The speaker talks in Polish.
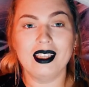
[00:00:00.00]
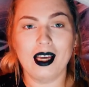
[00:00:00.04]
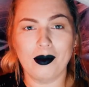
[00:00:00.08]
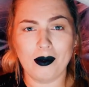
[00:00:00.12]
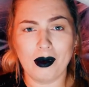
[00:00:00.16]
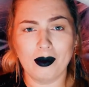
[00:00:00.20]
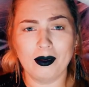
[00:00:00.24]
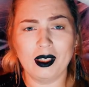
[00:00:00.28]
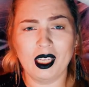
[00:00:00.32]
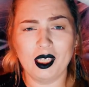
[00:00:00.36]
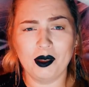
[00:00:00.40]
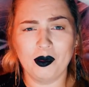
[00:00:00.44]
ja
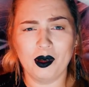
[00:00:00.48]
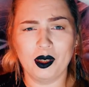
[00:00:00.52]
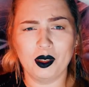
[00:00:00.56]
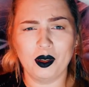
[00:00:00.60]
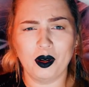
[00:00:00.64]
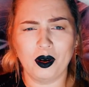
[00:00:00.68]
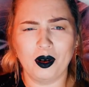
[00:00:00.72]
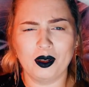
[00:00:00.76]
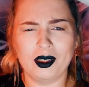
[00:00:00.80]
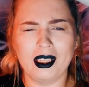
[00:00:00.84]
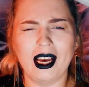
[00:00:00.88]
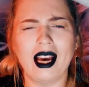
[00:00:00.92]
mam na imię
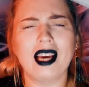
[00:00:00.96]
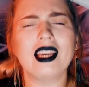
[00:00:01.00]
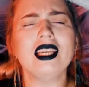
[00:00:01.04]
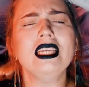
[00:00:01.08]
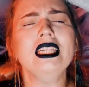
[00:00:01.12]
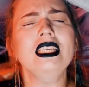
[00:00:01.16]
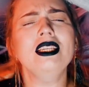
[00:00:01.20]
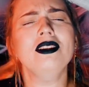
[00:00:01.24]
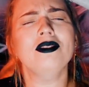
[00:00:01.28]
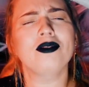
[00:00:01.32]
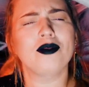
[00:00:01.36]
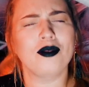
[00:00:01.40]
Dorota
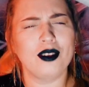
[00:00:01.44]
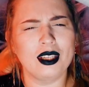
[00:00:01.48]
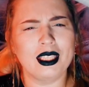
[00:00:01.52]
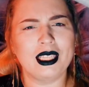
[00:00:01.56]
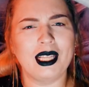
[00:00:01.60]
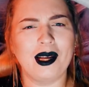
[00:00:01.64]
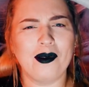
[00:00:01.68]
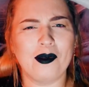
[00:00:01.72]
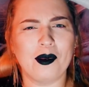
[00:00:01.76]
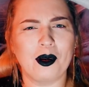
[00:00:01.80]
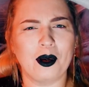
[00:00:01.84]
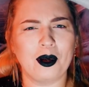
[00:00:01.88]
i
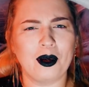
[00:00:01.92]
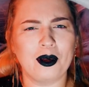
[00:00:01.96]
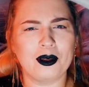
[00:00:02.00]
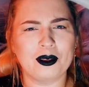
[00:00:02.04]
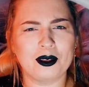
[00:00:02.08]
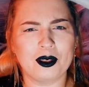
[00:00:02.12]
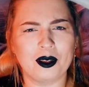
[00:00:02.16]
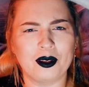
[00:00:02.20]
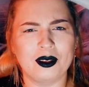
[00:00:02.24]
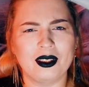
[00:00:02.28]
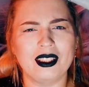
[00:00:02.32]
witam gorąco